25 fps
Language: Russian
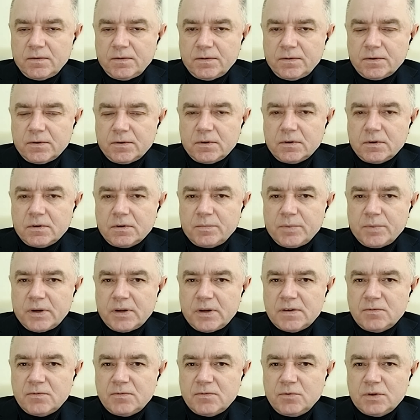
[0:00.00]
в э,
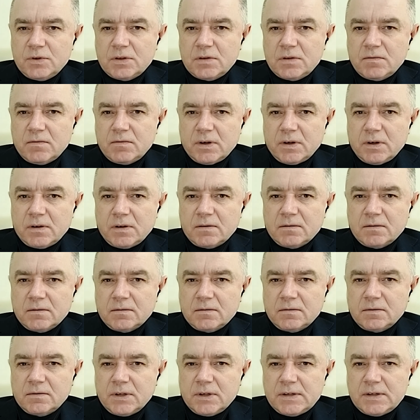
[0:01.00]

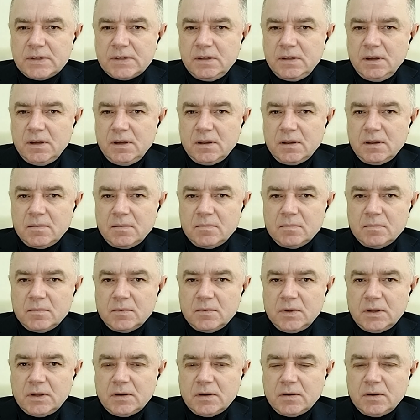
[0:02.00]
производство
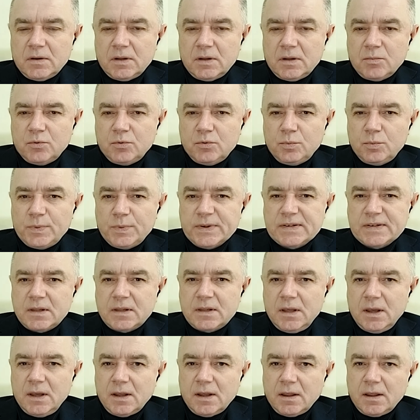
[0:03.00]
россиянам это, это будут
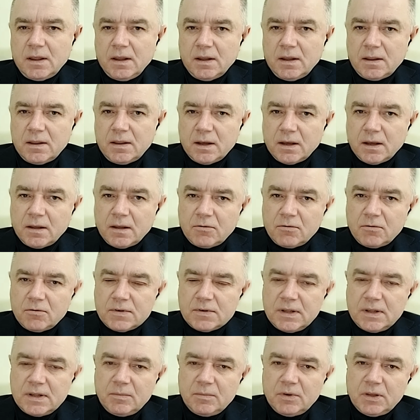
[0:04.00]
постоянные атаки. То
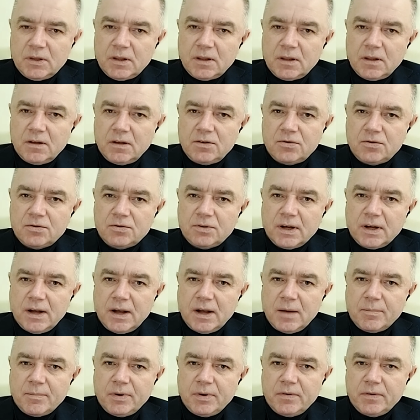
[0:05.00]
есть нам не надо ничего
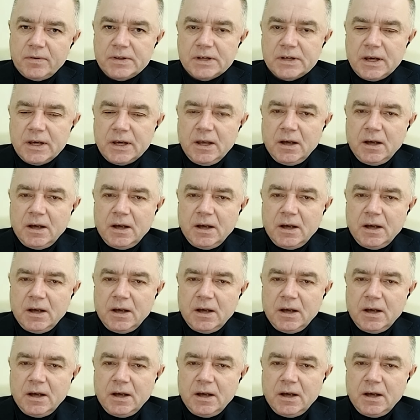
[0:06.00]
накапливать.